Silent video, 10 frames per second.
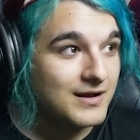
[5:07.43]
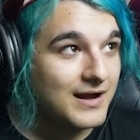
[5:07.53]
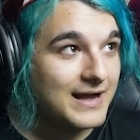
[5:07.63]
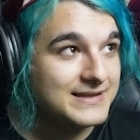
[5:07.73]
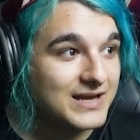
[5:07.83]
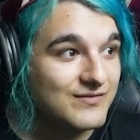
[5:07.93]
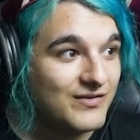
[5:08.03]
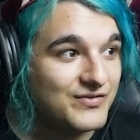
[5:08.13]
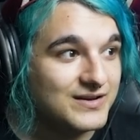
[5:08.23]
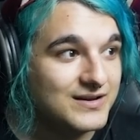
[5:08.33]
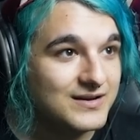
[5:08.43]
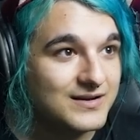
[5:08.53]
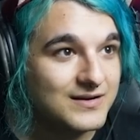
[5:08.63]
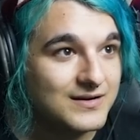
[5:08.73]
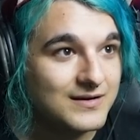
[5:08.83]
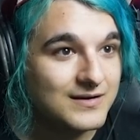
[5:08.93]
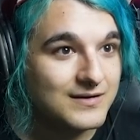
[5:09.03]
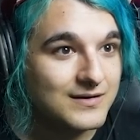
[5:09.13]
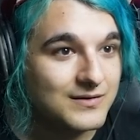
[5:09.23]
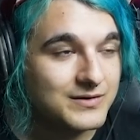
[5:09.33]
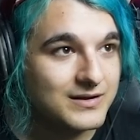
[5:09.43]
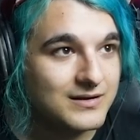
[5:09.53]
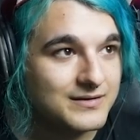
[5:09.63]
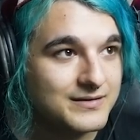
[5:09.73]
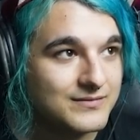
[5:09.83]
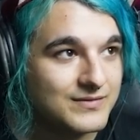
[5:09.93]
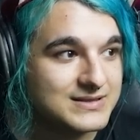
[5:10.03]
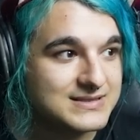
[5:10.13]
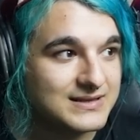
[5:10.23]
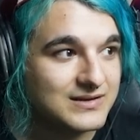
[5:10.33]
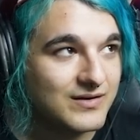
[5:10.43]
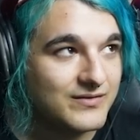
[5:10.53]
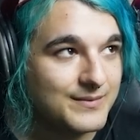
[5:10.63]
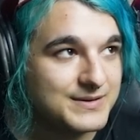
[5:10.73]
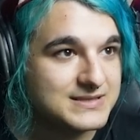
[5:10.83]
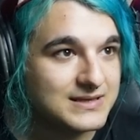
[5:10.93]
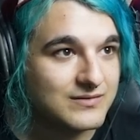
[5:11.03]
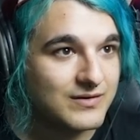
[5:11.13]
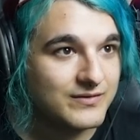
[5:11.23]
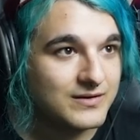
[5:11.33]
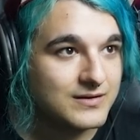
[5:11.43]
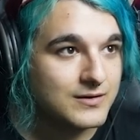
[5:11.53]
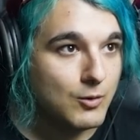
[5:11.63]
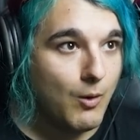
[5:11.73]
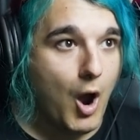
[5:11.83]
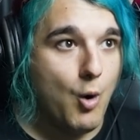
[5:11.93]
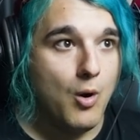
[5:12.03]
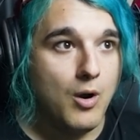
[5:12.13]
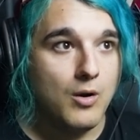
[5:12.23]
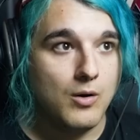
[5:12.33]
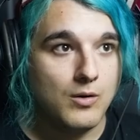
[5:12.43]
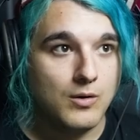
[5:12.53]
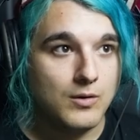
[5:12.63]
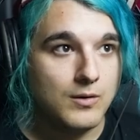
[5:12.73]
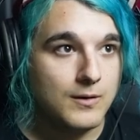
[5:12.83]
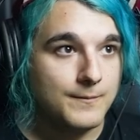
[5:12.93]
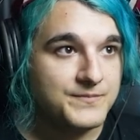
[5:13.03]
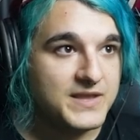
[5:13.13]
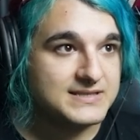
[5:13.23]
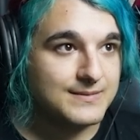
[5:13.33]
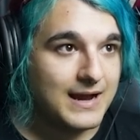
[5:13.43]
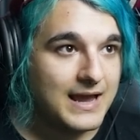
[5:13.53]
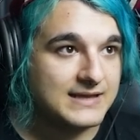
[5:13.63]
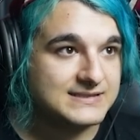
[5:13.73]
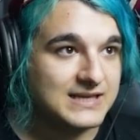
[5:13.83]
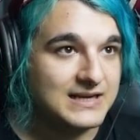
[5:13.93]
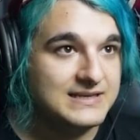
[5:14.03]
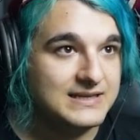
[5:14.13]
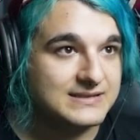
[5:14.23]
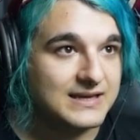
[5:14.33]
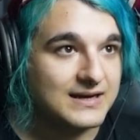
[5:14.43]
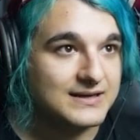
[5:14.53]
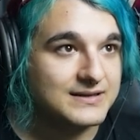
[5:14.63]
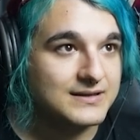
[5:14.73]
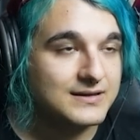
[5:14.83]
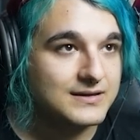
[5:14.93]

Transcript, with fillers: Andere Waffe. Oder? War das eine andere Waffe? Habe ich jetzt eine andere Waffe? Wow! Der ist aber eskaliert gerade.